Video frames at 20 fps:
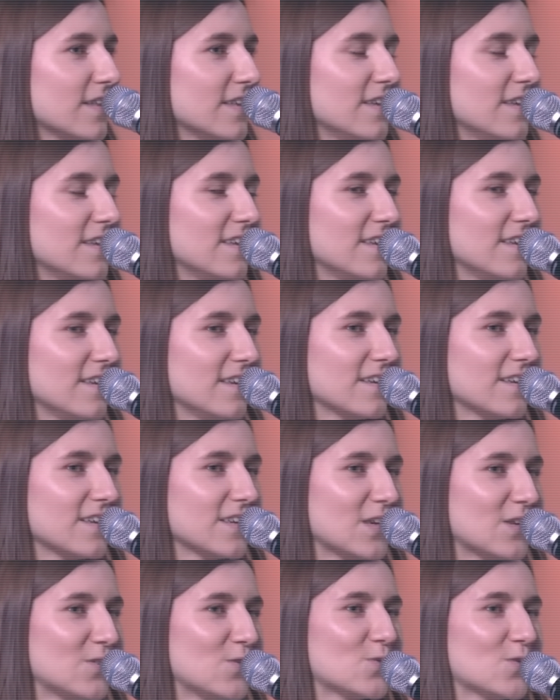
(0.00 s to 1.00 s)
I
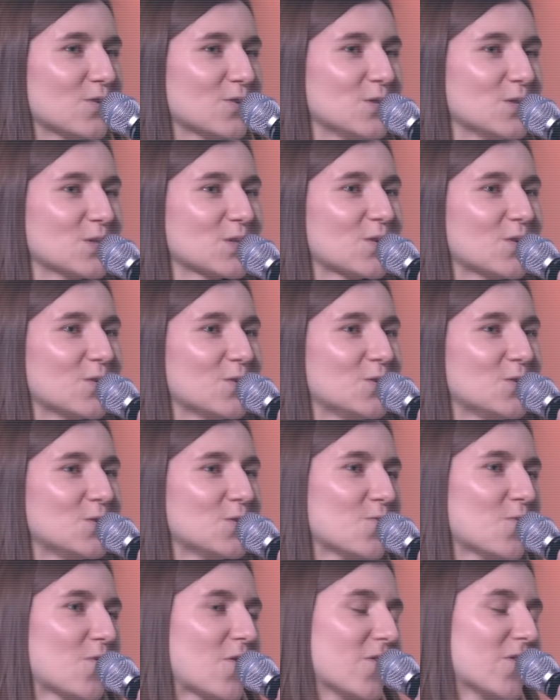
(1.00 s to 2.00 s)
kiedy to się
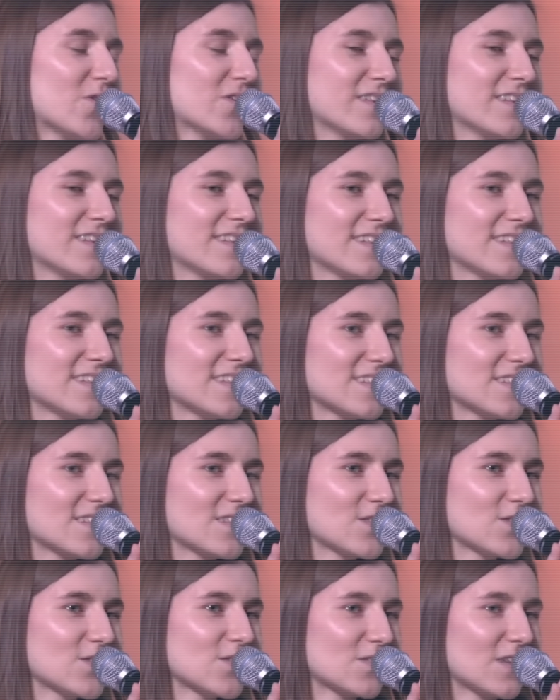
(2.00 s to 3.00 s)
skończyło,
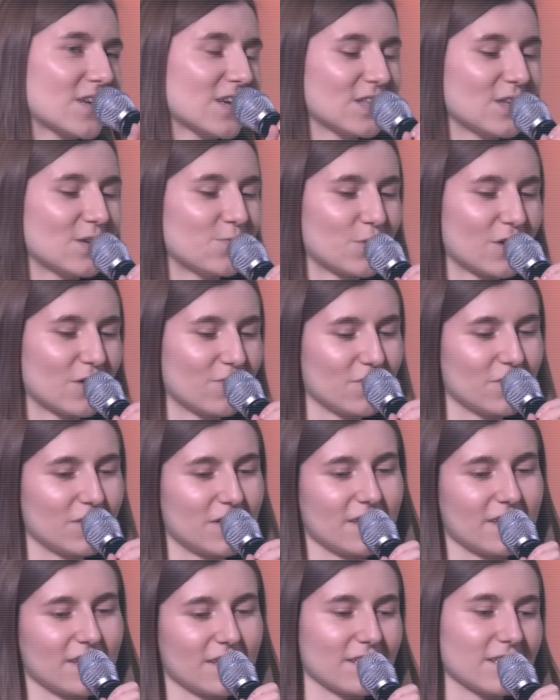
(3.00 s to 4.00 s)
to tak
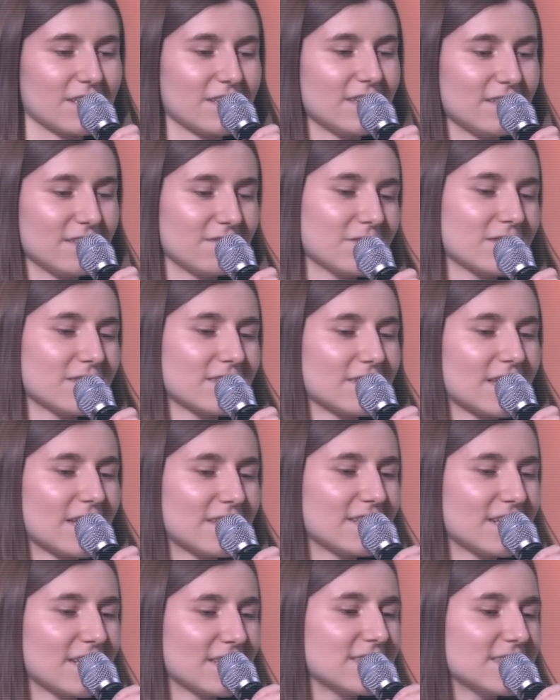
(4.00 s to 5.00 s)
naprawdę ta
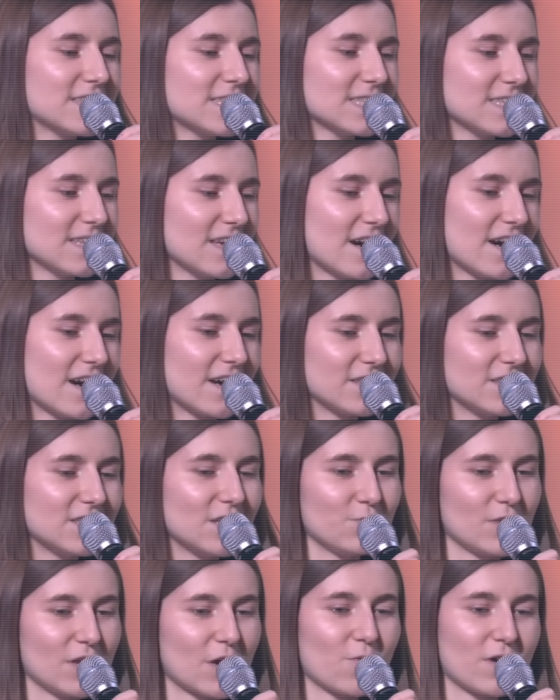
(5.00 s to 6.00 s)
tradycja
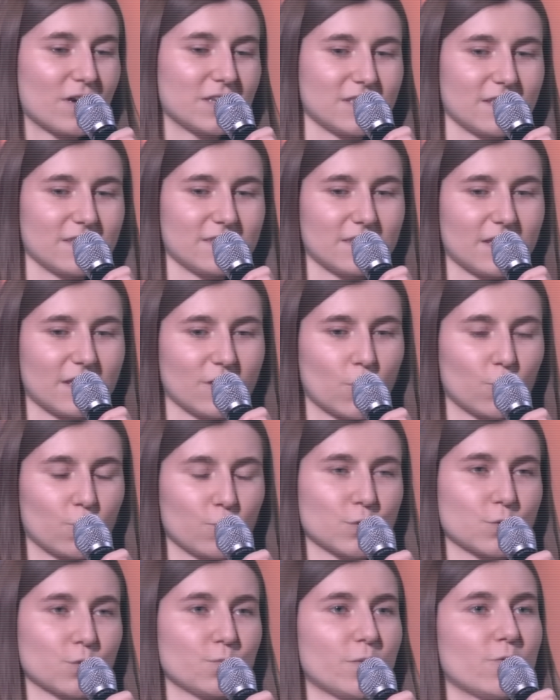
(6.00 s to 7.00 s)
nie miała żadnego
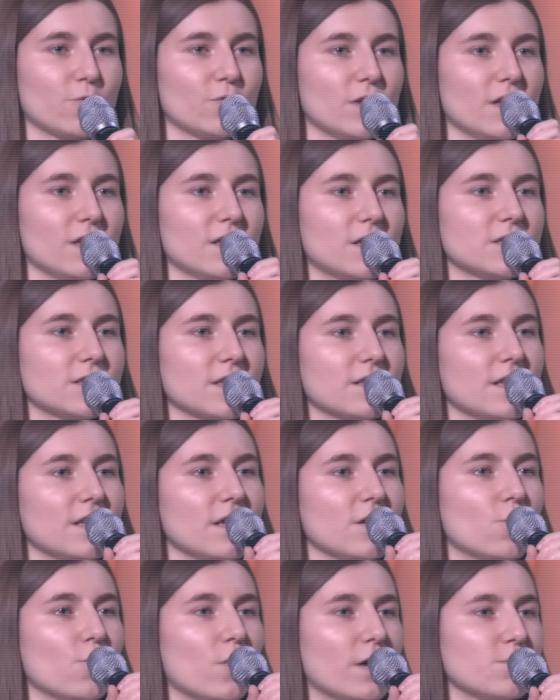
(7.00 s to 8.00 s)
uzupełnienia,
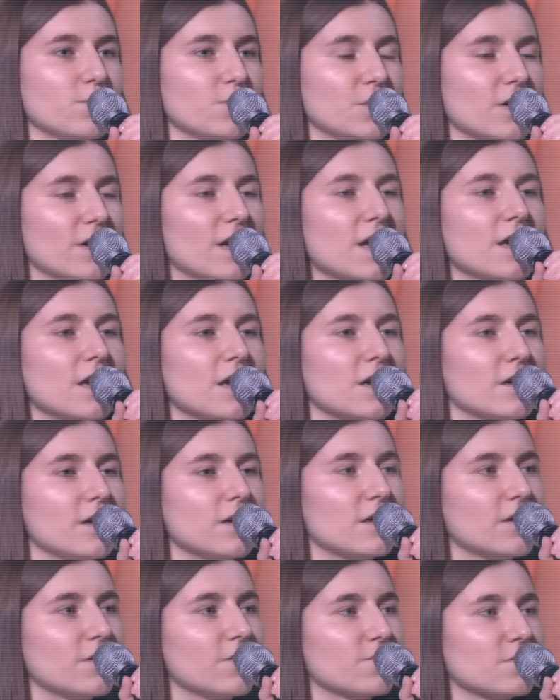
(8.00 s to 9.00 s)
żadnej głębi
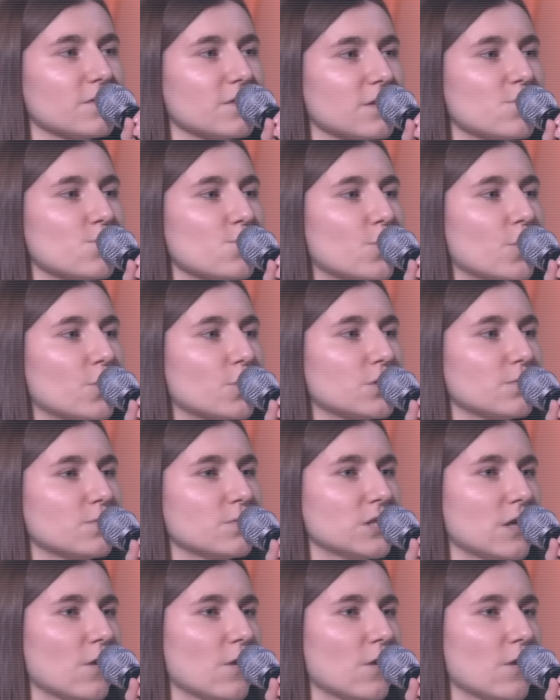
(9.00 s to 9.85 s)
e, w tym Bożym